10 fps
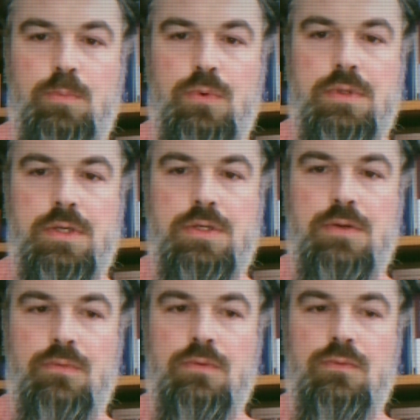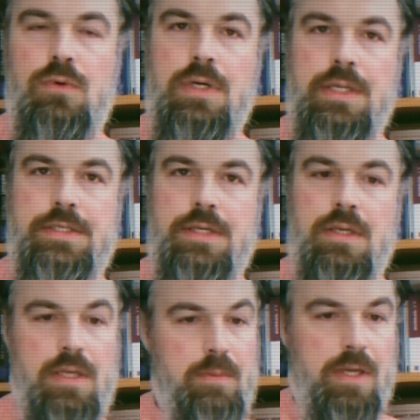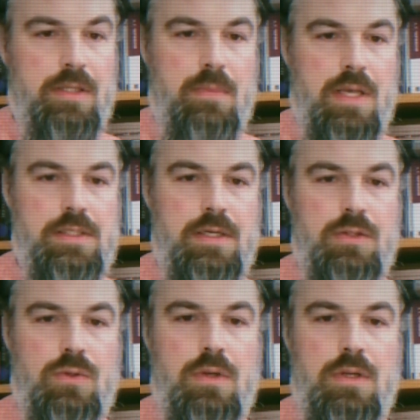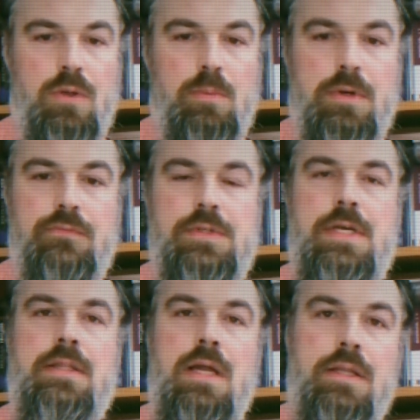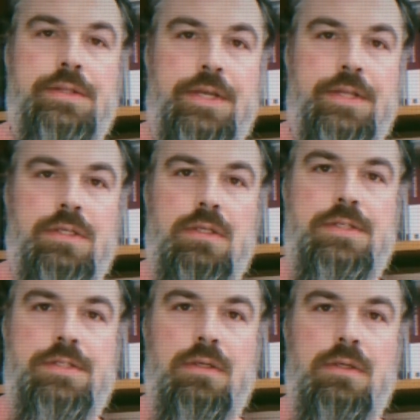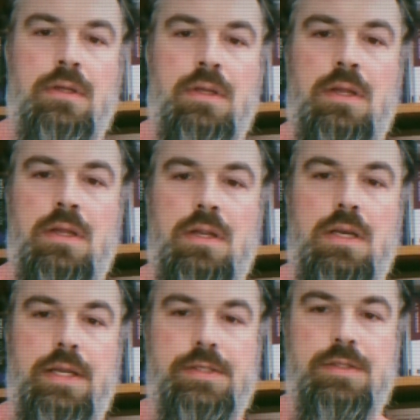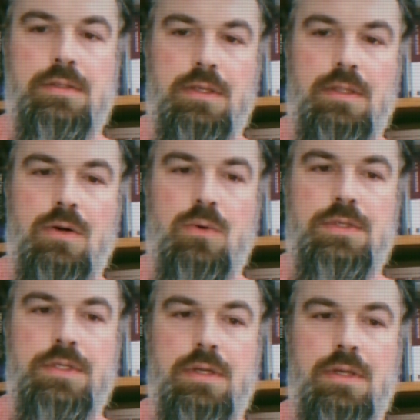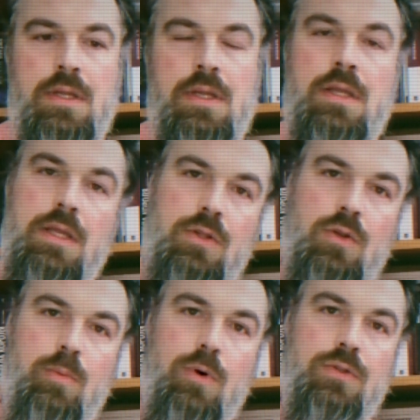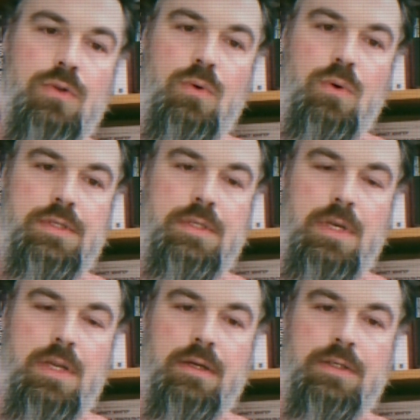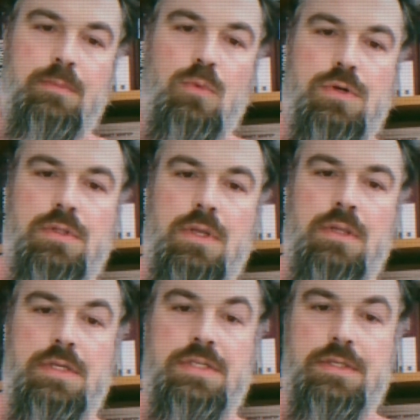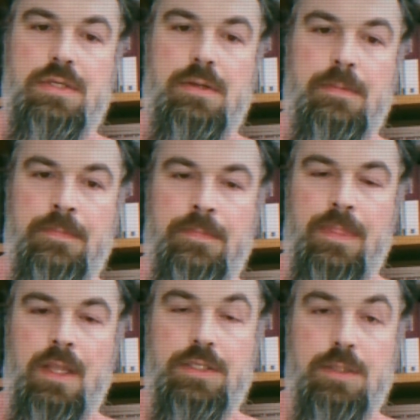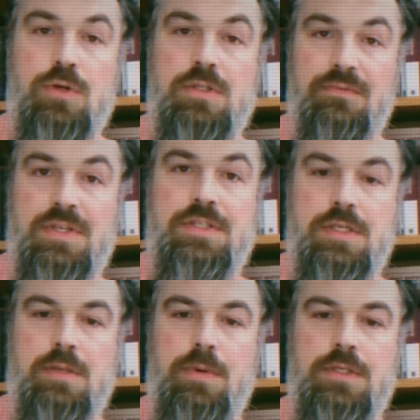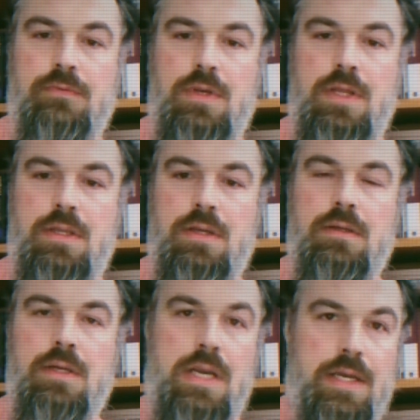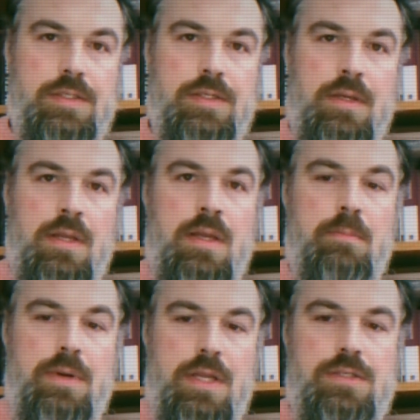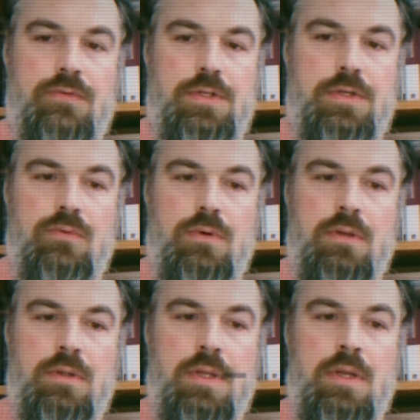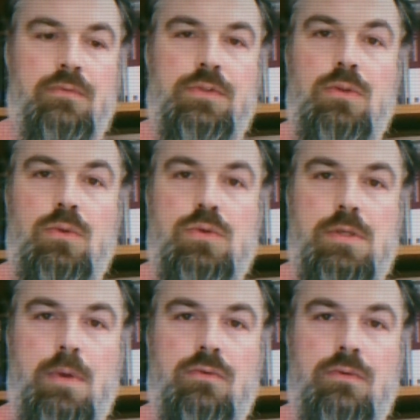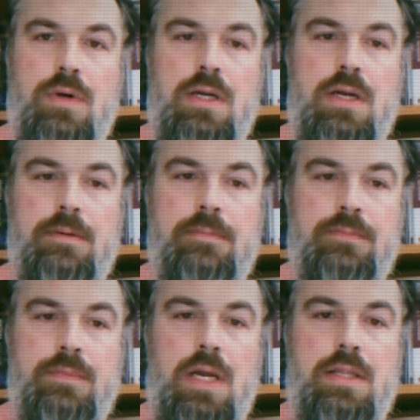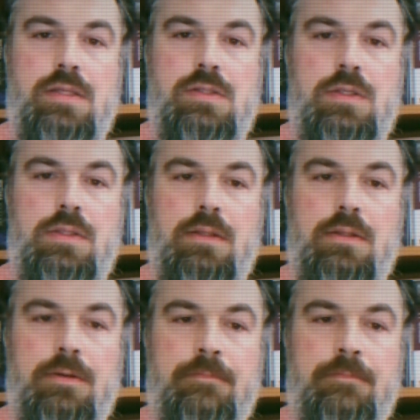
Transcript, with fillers: путник живет в укрытии или под маской той или иной профессиональной деятельности. Лес и на родине, и на любой другой земле, где можно нести, где можно вести сопротивление. Лес прежде всего в тылу самого врага. Конец цитаты.